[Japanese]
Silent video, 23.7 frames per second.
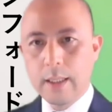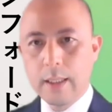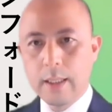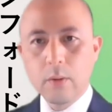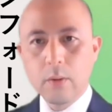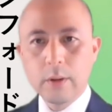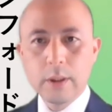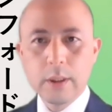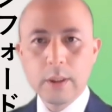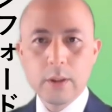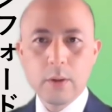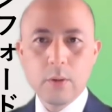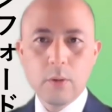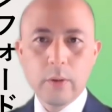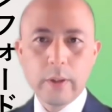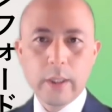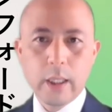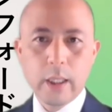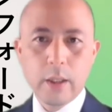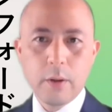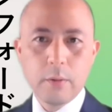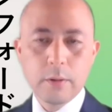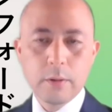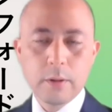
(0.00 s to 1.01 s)
個人攻
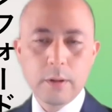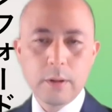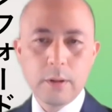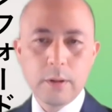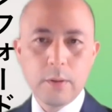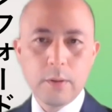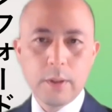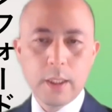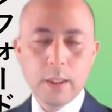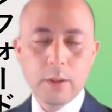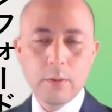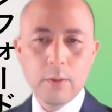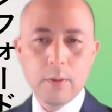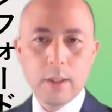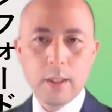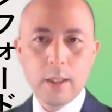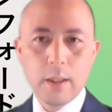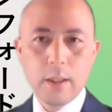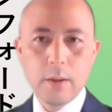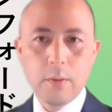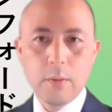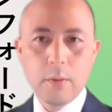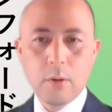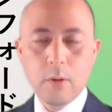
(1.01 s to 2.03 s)
撃をするような人か
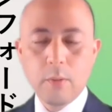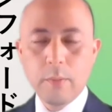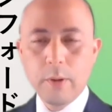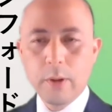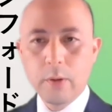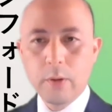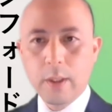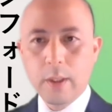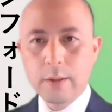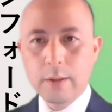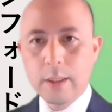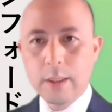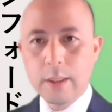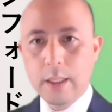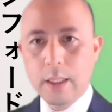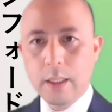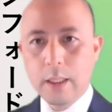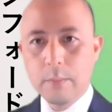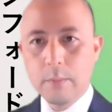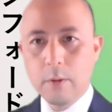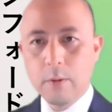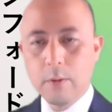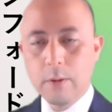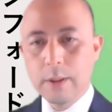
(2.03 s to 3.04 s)
らのコメントがついた
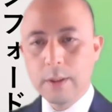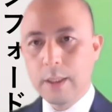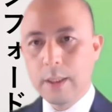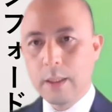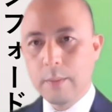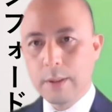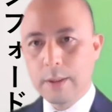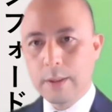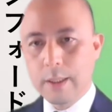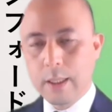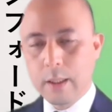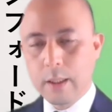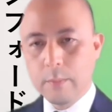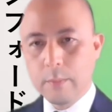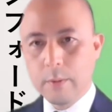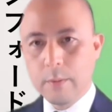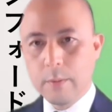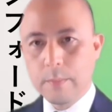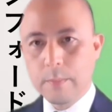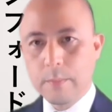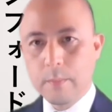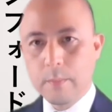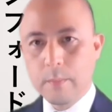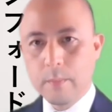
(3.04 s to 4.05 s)
りもしていますけども、